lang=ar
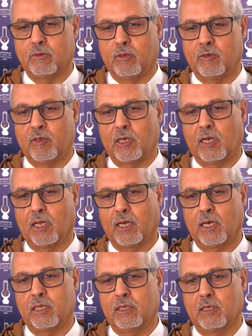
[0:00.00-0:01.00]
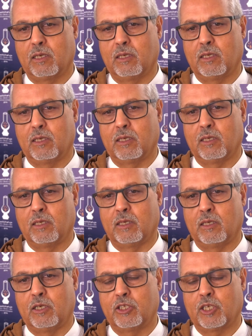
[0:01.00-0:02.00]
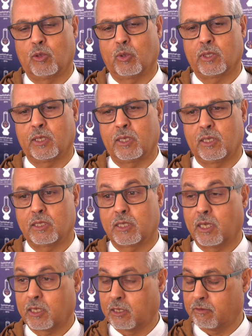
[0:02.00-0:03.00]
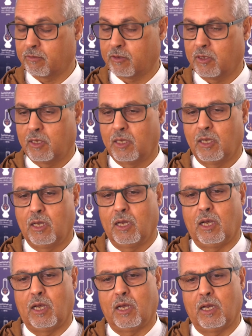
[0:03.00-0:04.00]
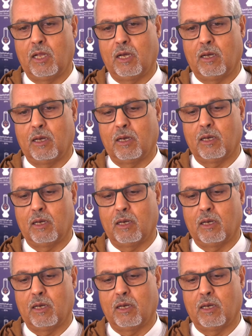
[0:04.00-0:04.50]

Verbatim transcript: في هذا اللقاء ديال اللجنه الوطنيه سنقف على